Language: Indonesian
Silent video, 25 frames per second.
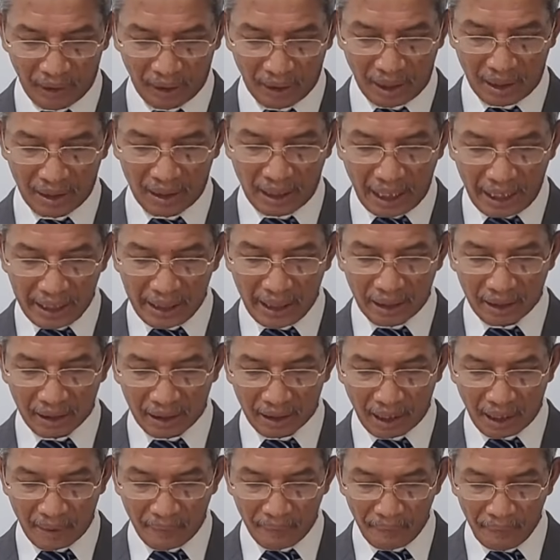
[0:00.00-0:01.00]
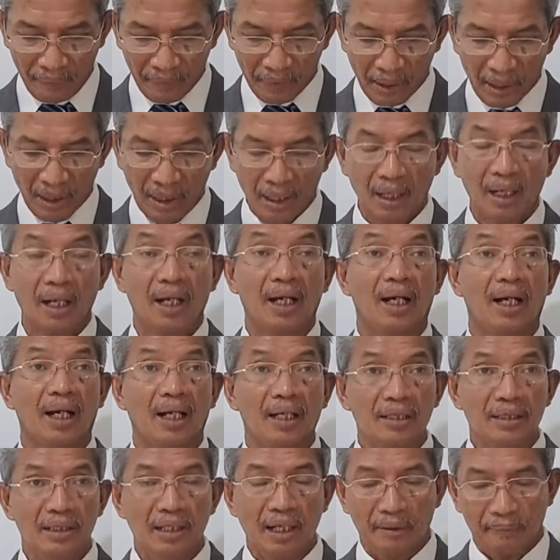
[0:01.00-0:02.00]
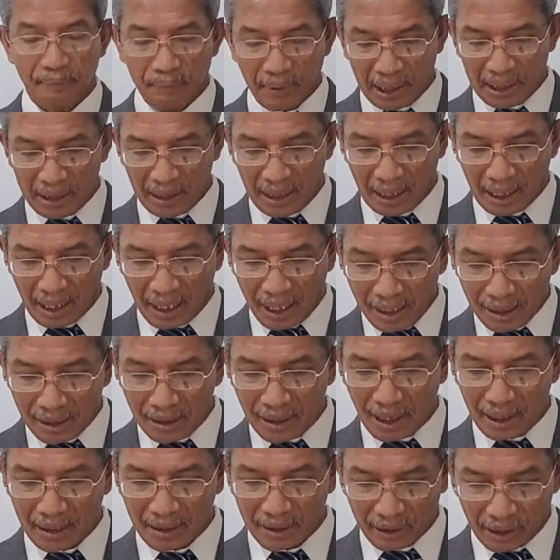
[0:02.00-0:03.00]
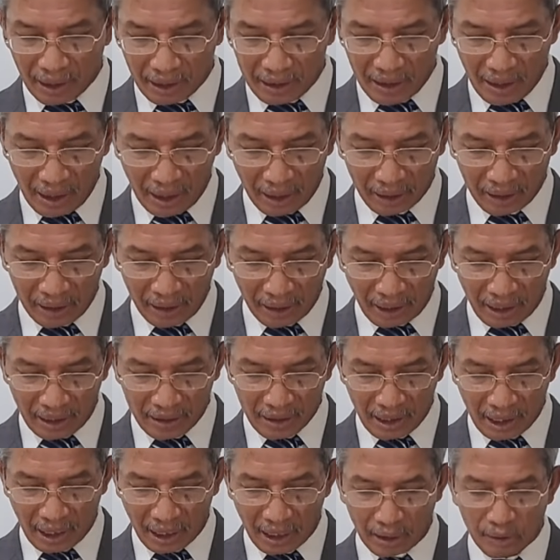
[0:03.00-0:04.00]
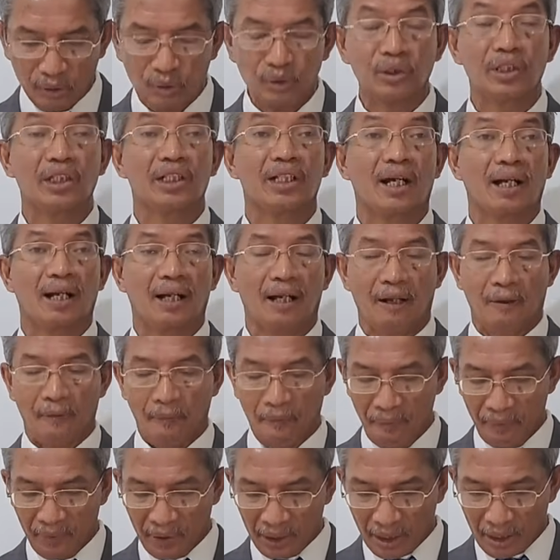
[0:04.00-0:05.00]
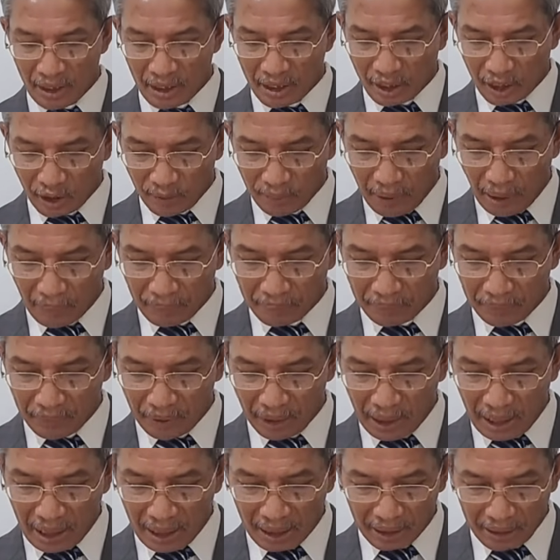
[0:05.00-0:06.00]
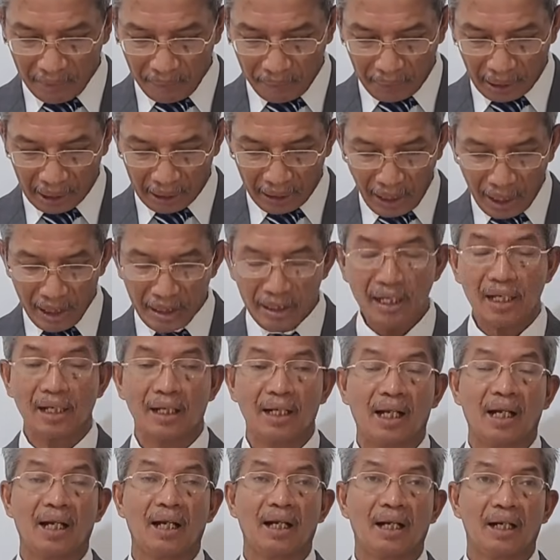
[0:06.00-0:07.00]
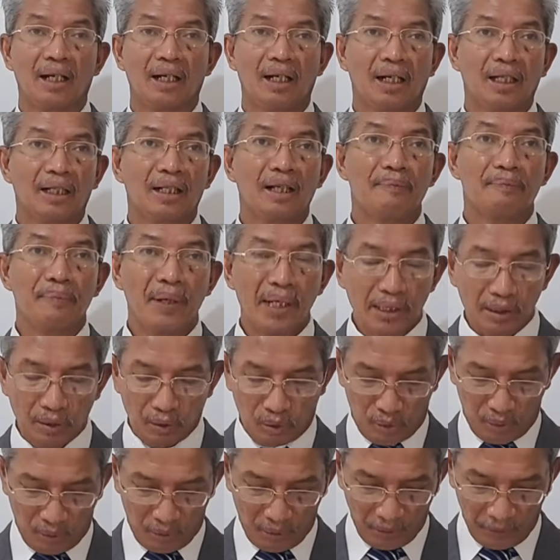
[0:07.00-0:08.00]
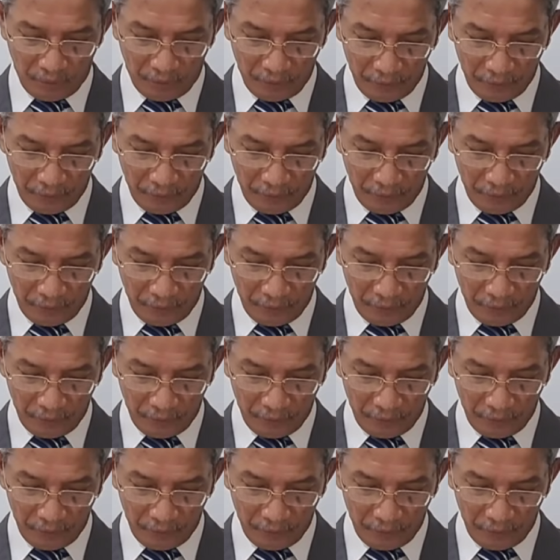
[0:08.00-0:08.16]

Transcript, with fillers: Dan ayat enam hanya pada Allah saja kiranya aku tenang, sebab daripadanya lah harapanku.